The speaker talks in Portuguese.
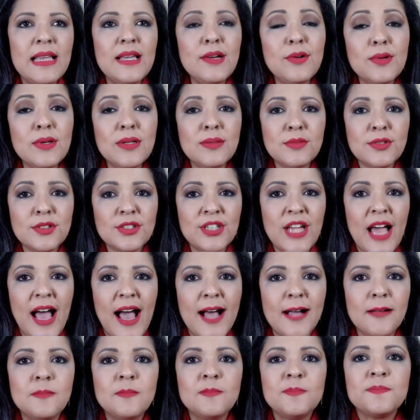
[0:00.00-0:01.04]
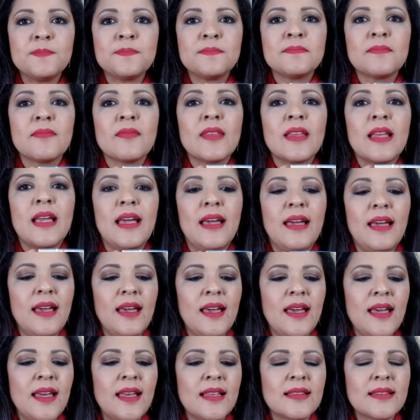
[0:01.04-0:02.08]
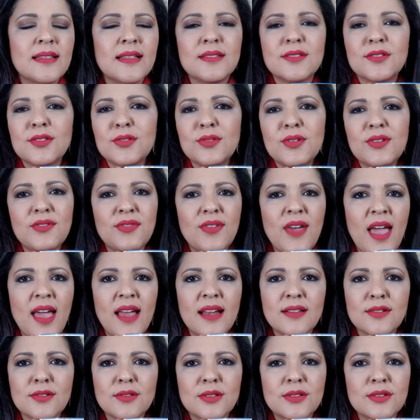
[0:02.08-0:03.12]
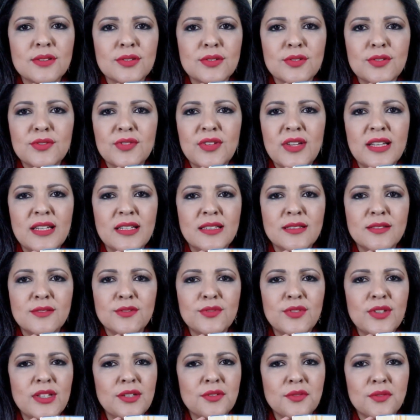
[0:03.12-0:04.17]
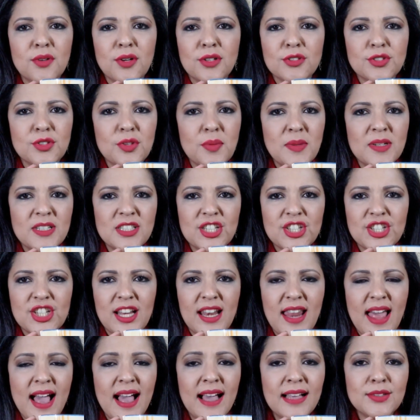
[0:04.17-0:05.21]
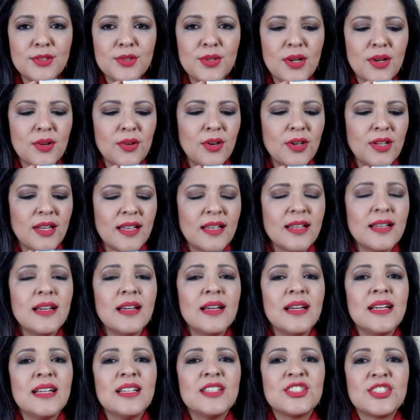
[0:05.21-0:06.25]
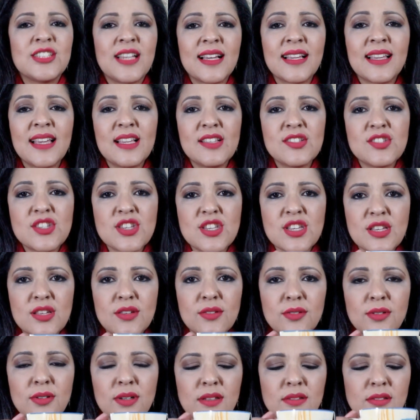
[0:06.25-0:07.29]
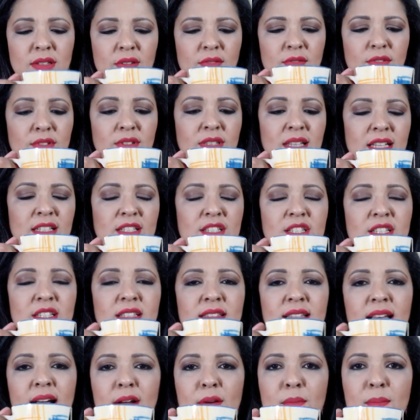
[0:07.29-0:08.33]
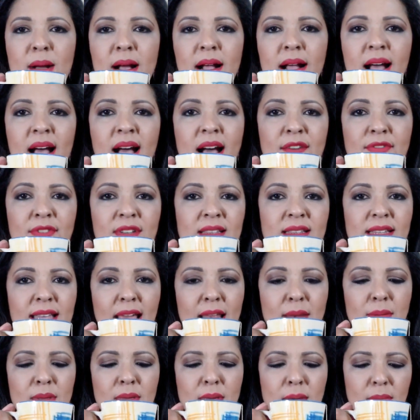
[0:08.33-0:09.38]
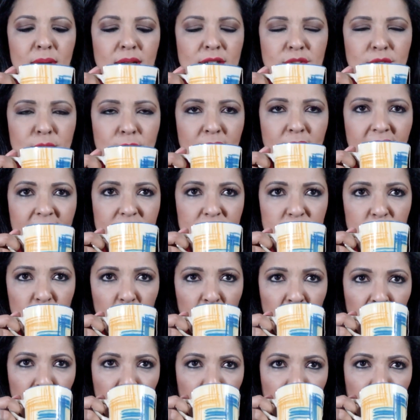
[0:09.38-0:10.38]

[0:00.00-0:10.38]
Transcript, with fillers: Eu amo chá, é, tanto no inverno quanto no verão. No verão eu gosto de tomar chá gelado e agora chá quentinho. Eu tenho vontade de andar com uma garrafa térmica embaixo do braço